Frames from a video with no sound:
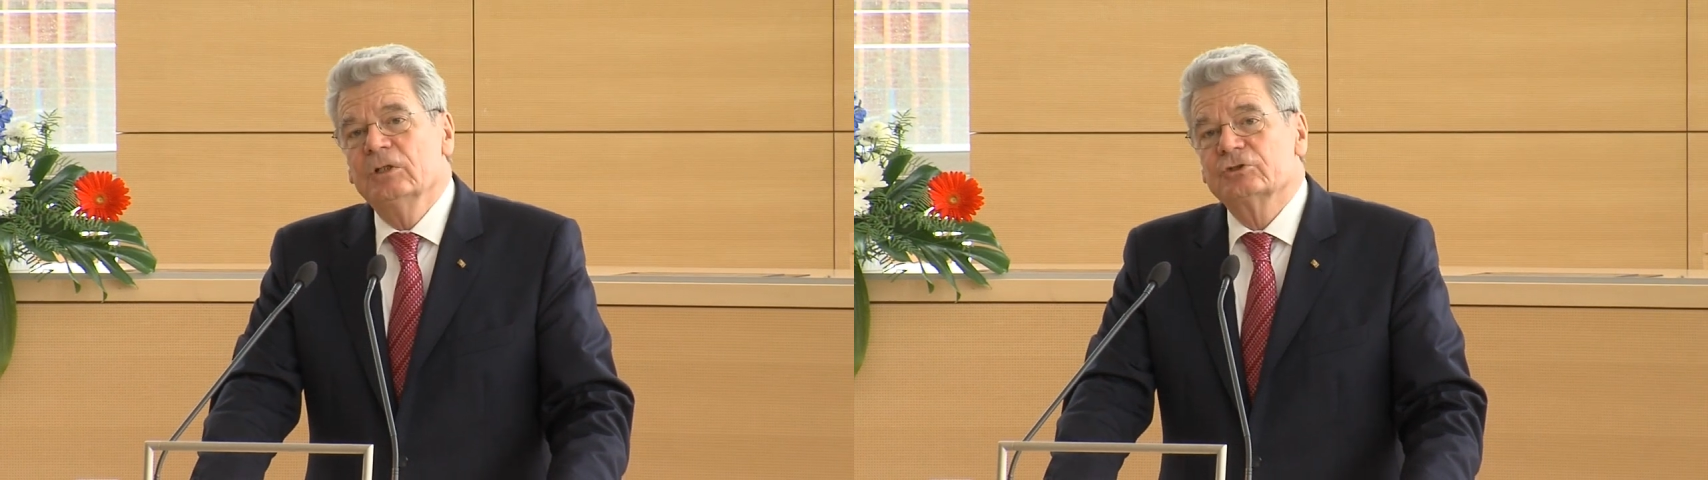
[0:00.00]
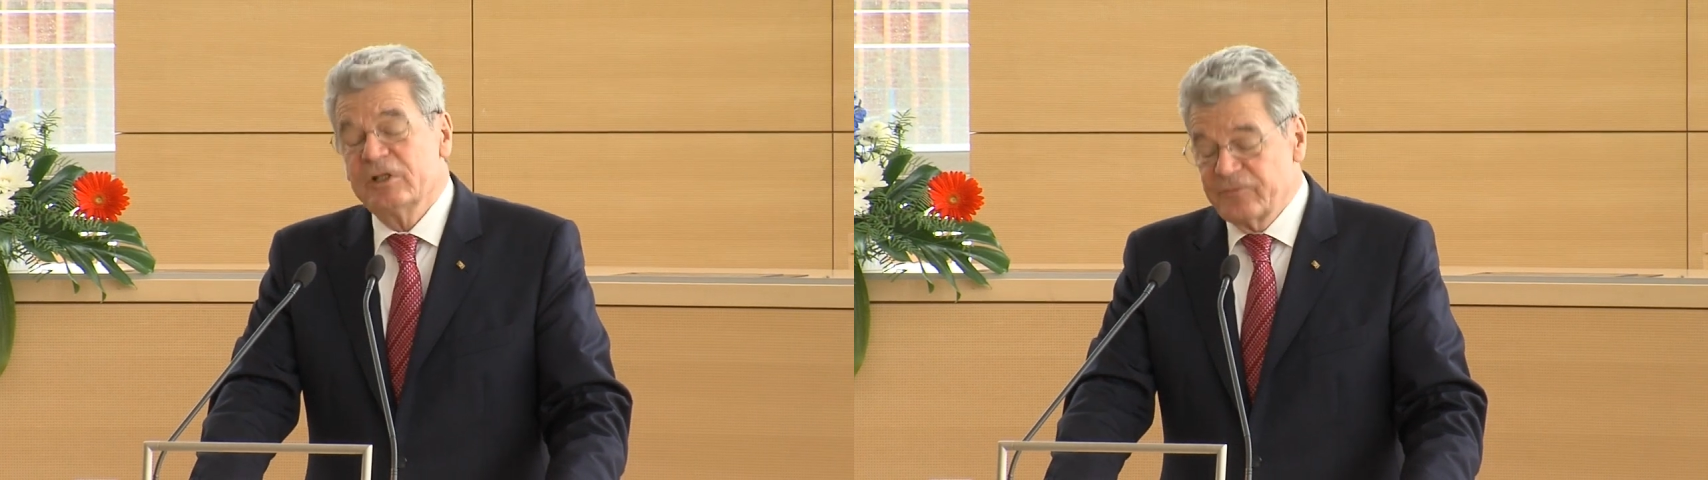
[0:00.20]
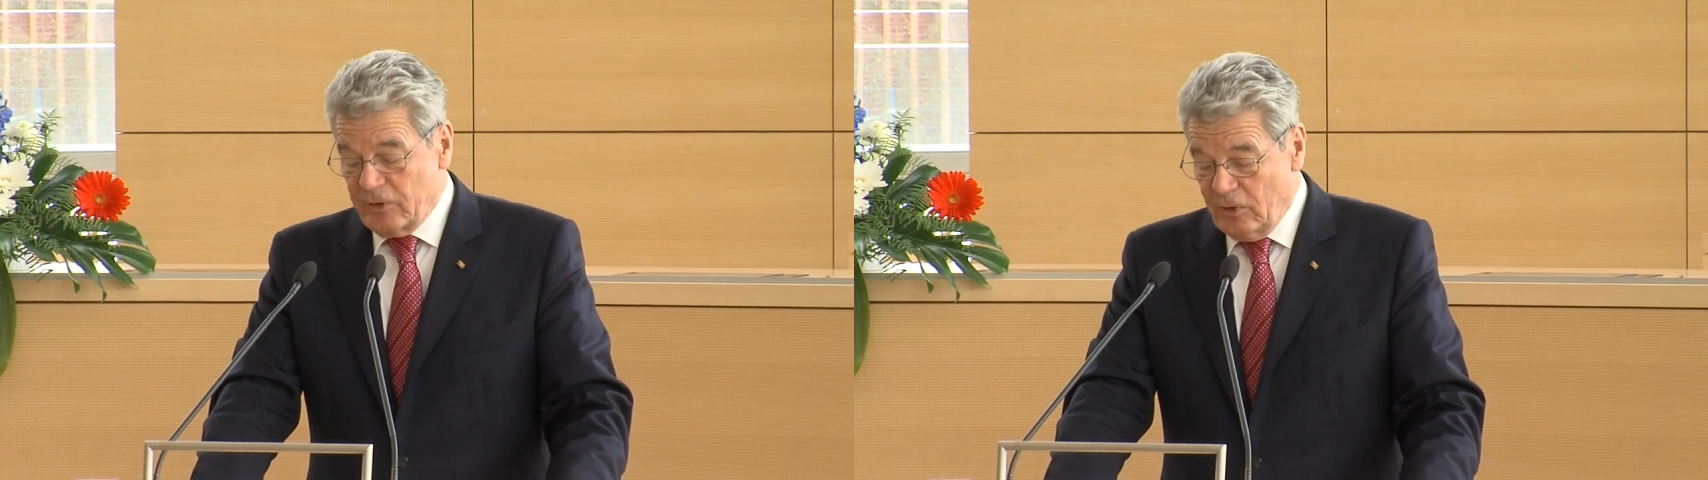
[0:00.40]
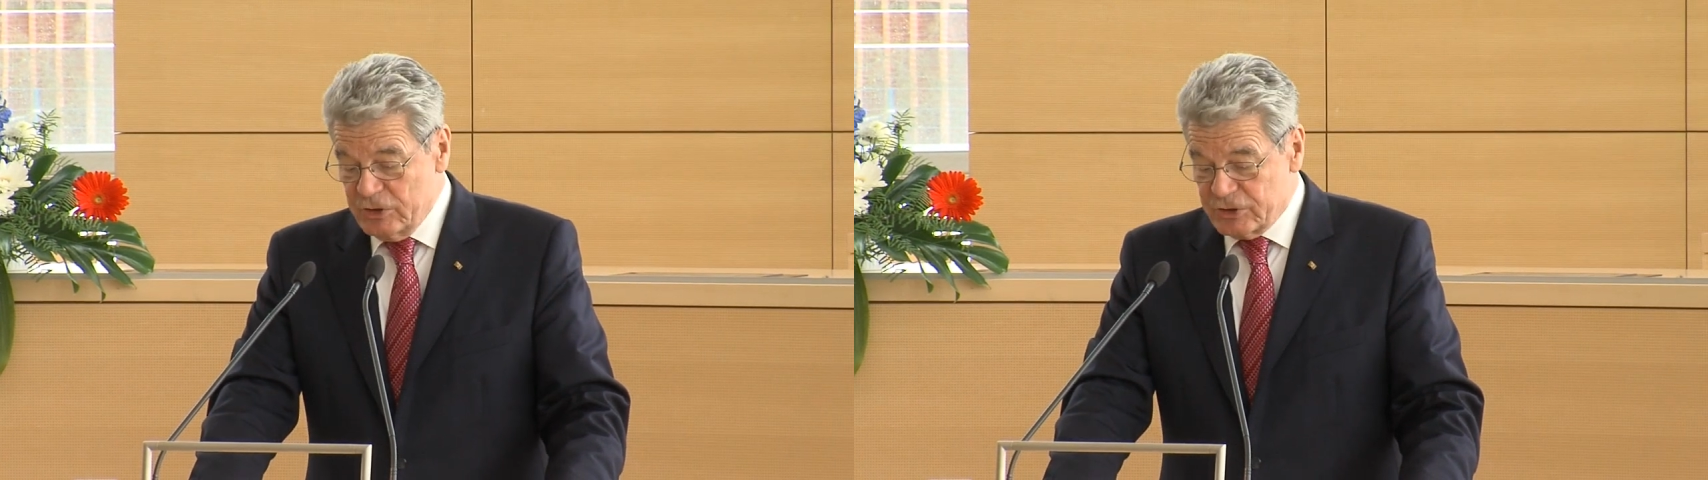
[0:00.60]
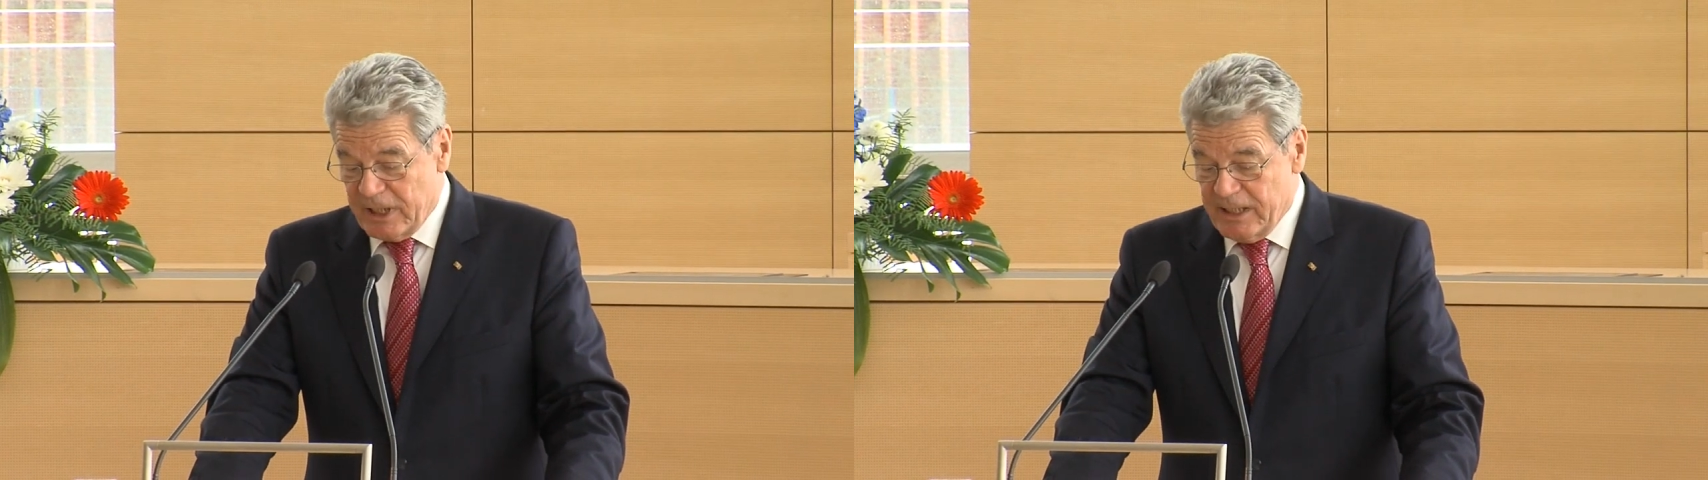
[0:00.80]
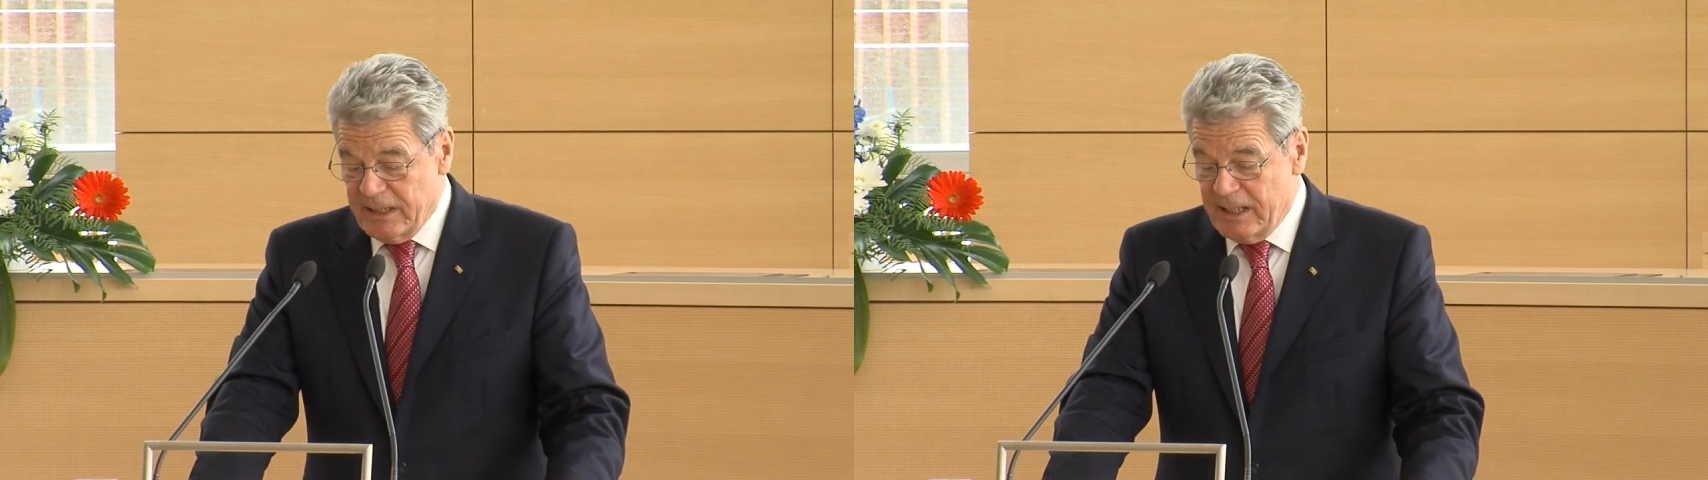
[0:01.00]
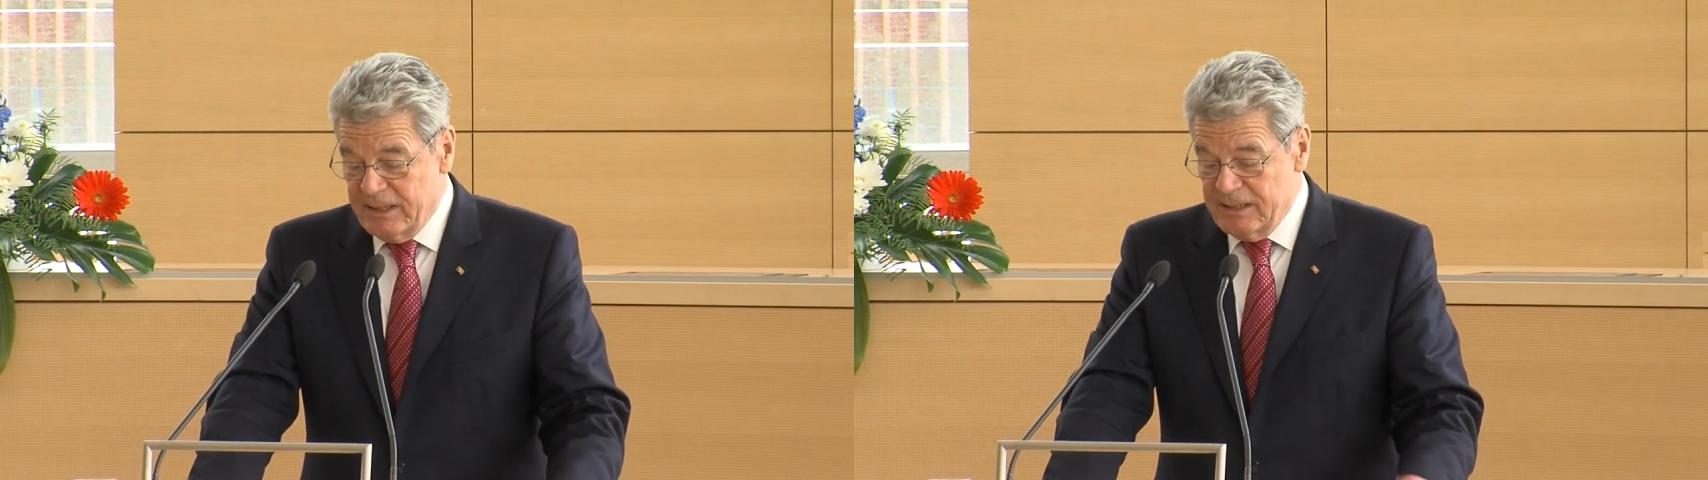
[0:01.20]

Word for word: Schleswig-Holstein